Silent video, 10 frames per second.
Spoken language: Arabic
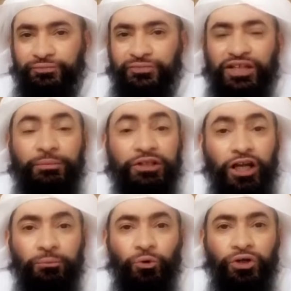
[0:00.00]
كما
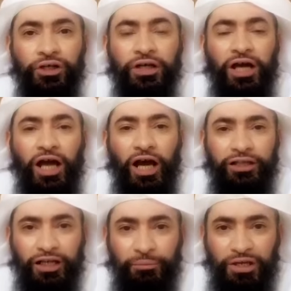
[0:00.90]
تعلمون أن
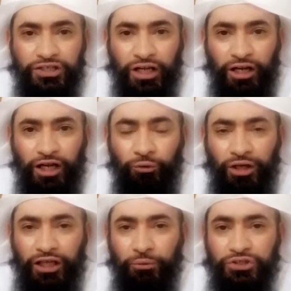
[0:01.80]
النبي صلى الله
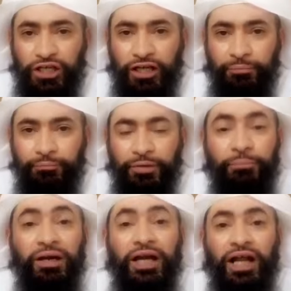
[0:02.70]
عليه وسلم
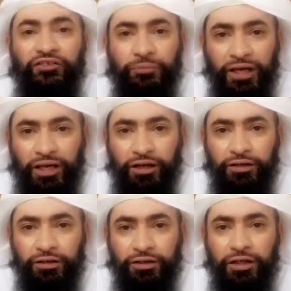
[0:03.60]
لما كان في مكة
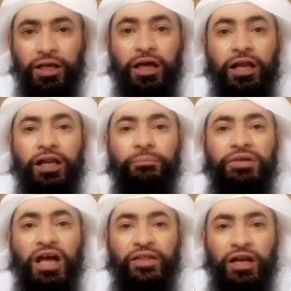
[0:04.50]
لم
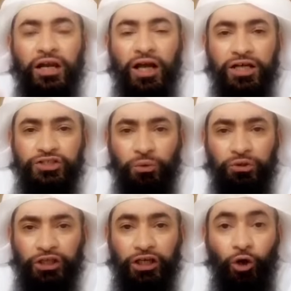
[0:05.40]
يأذن الله عز
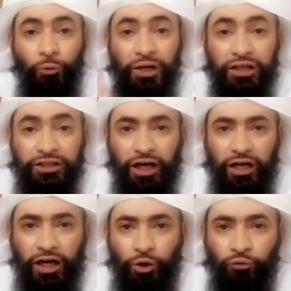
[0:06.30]
وجل له
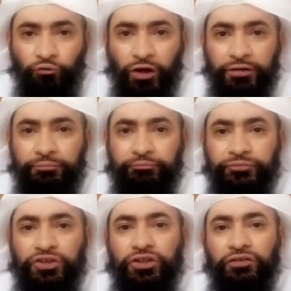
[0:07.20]
بقتال الكفار
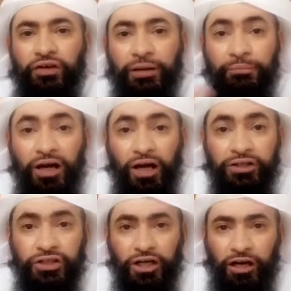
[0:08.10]
فلما
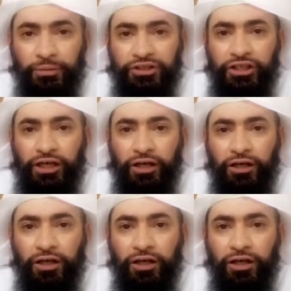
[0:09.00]
هاجر إلى المدينة